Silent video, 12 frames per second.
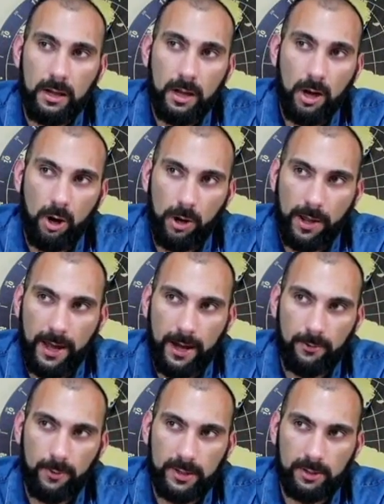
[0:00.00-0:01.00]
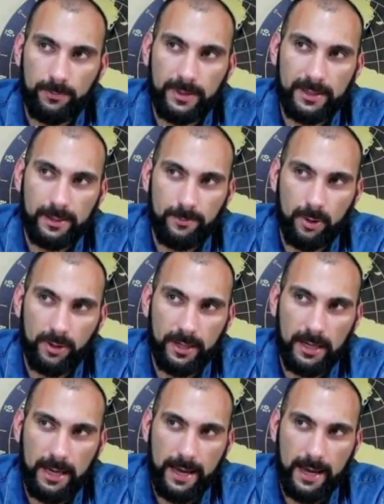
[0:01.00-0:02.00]
Ora, questo business
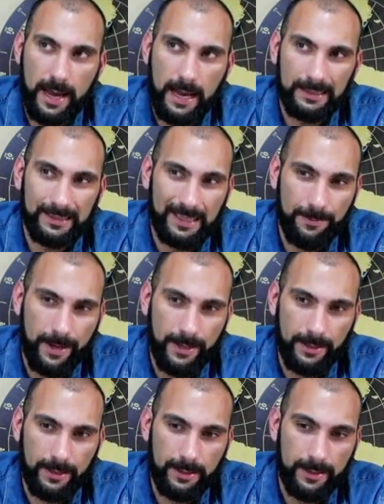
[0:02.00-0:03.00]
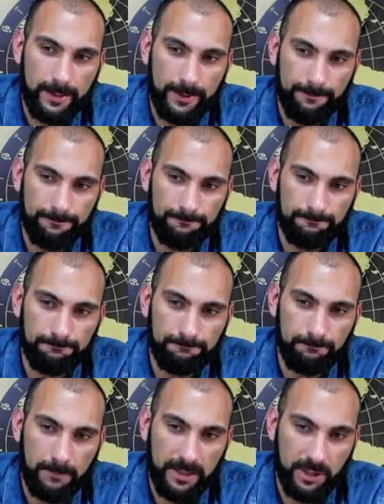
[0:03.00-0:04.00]
model è altamente mh,
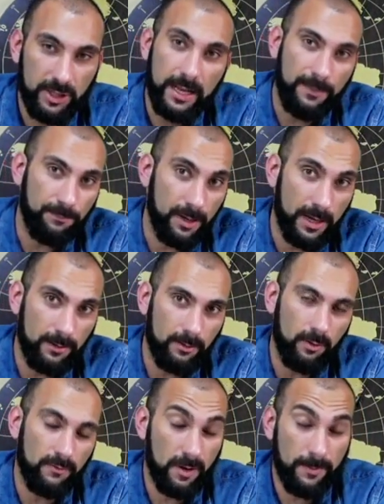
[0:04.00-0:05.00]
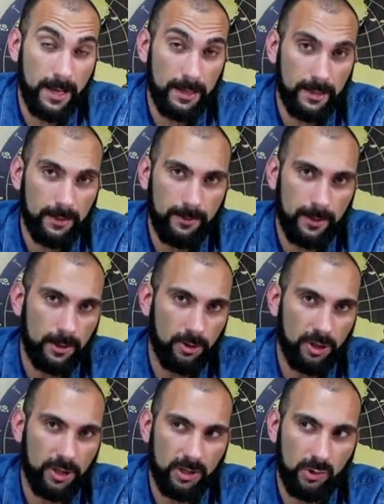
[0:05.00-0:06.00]
mm, marginabile, ovviamente, perché non
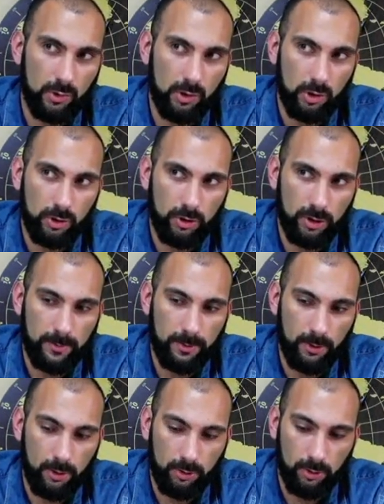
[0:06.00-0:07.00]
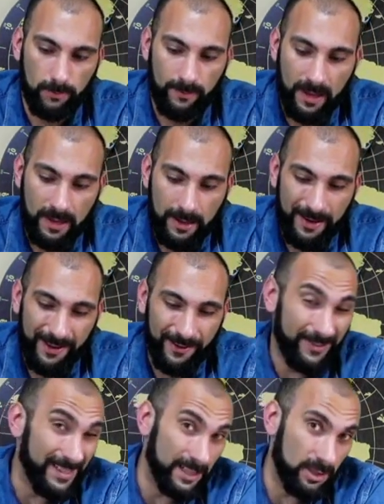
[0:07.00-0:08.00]
c'è nessun costo di prodotto
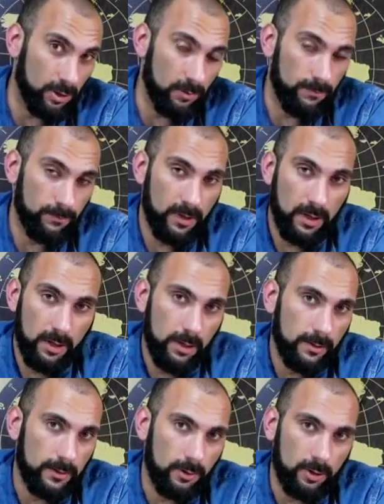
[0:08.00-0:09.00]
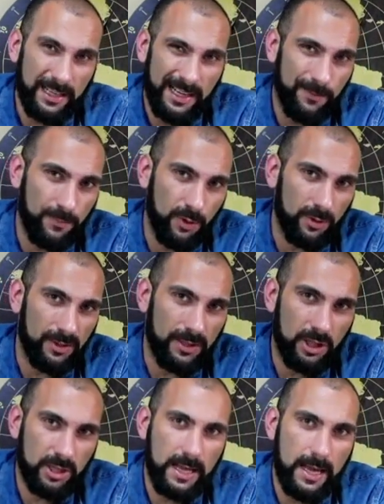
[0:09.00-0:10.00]
fisso, perché inoltre che il prodotto
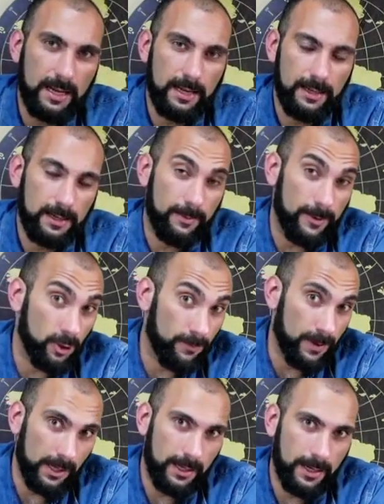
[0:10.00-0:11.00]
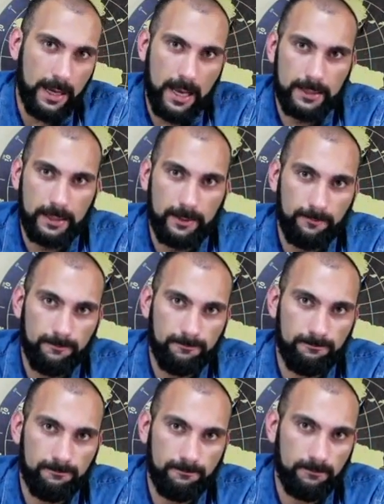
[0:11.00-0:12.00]
digitale, nella maggior parte dei casi, mh,
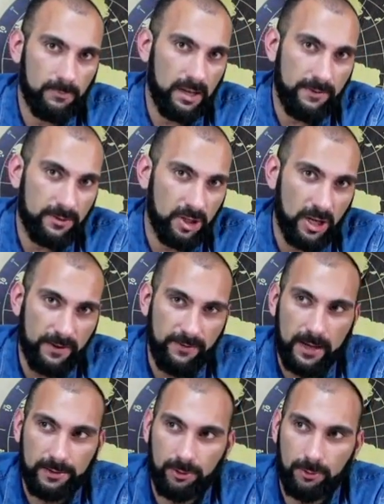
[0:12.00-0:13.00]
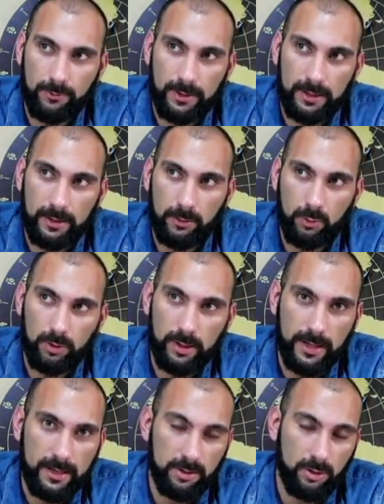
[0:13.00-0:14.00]
mm, ce l'hai fatto, quindi tutto il
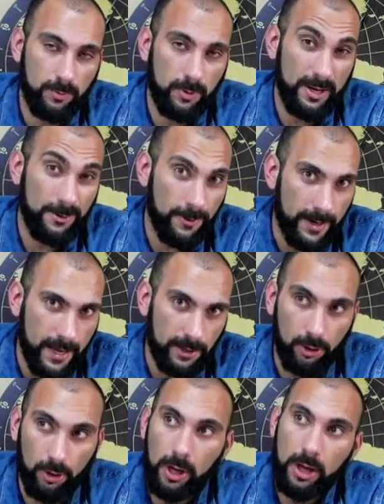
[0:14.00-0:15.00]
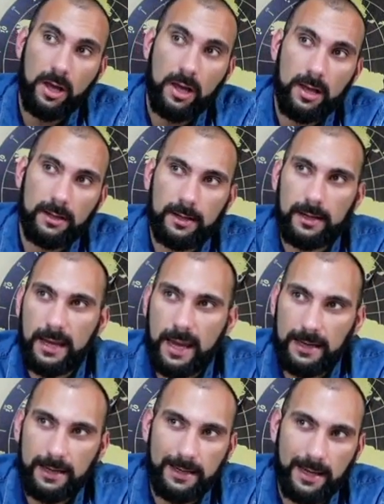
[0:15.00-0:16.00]
resto poi è guadagno, tranne che
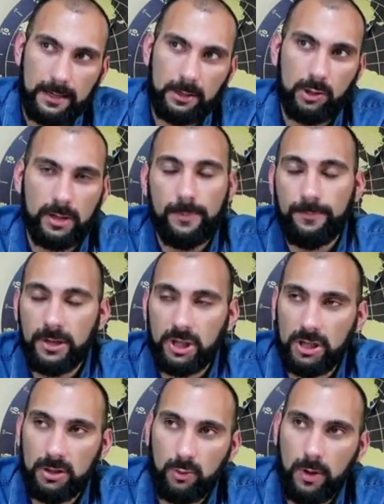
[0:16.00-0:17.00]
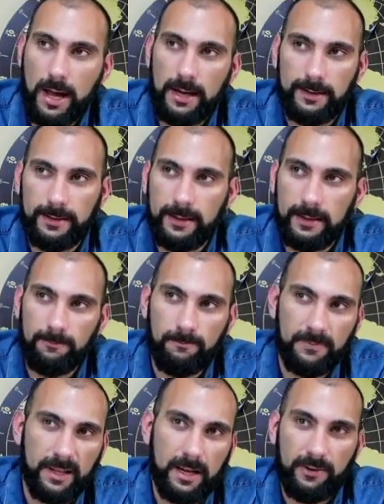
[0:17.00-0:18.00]
hai degli accordi a percentuale, del,
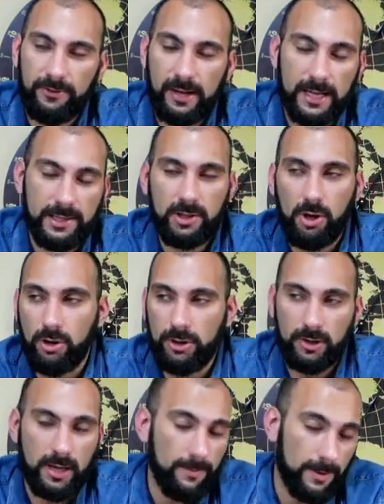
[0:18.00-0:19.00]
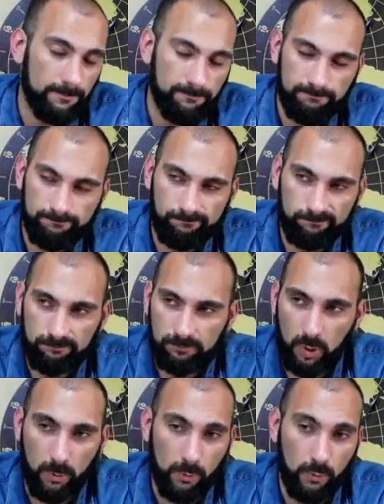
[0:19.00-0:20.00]
delle affiliazioni, ok, ma
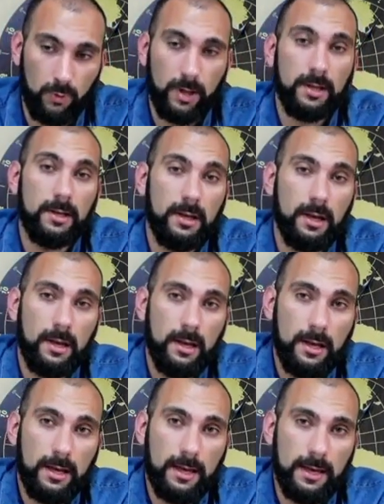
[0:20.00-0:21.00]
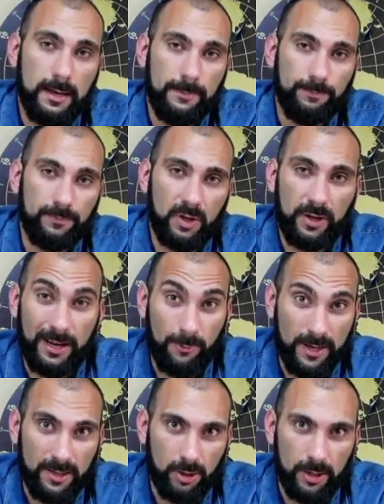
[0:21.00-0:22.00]
comunque... Eh, non è
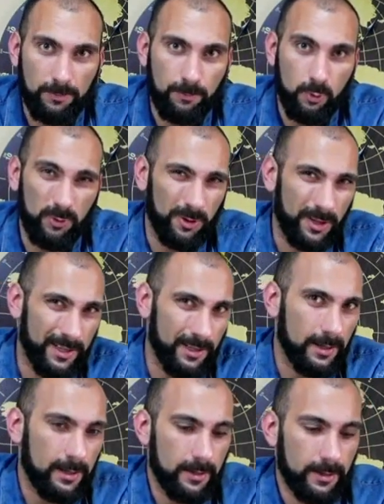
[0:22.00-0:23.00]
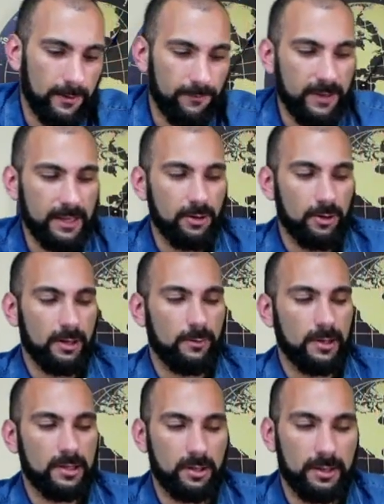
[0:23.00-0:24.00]
questo il punto del, del video, non è
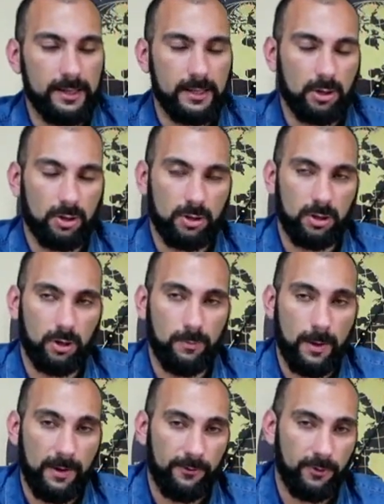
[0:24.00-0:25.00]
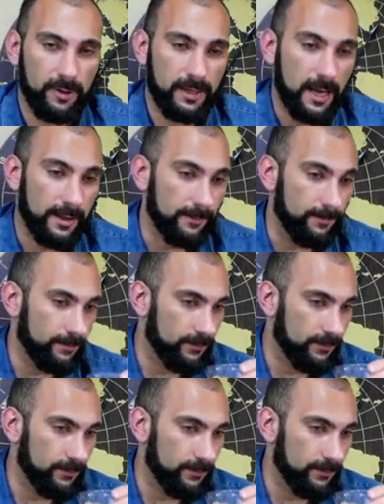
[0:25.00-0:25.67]
questo il discorso che dobbiamo affrontare,